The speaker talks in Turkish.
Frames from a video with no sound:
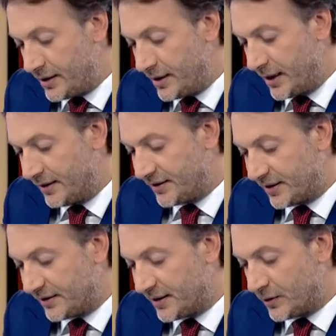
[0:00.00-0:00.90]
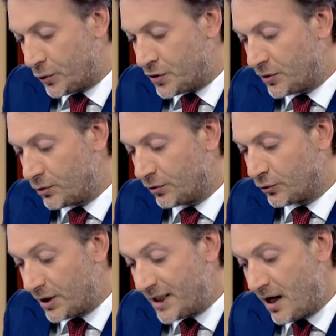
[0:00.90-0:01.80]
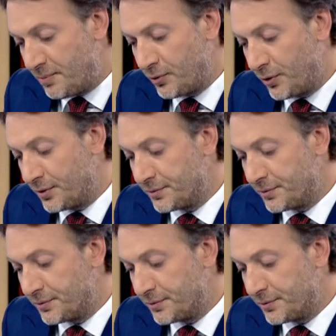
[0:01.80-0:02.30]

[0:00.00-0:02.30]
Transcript: e, 58'de göç ediyor. Sonra ne yapıyor?